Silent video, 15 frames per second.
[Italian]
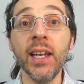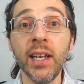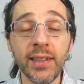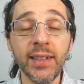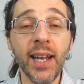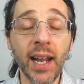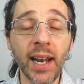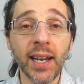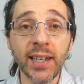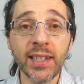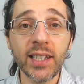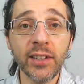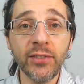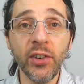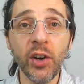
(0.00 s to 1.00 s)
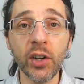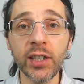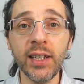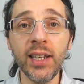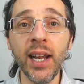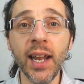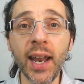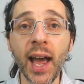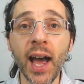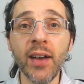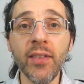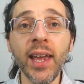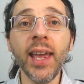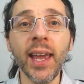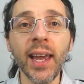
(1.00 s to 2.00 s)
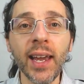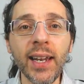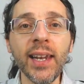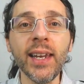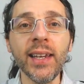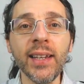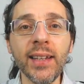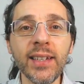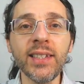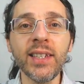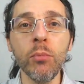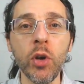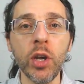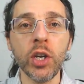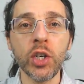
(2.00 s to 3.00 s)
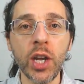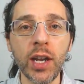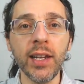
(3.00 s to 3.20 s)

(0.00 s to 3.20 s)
dalla cassaforte della nave e li distribuisce,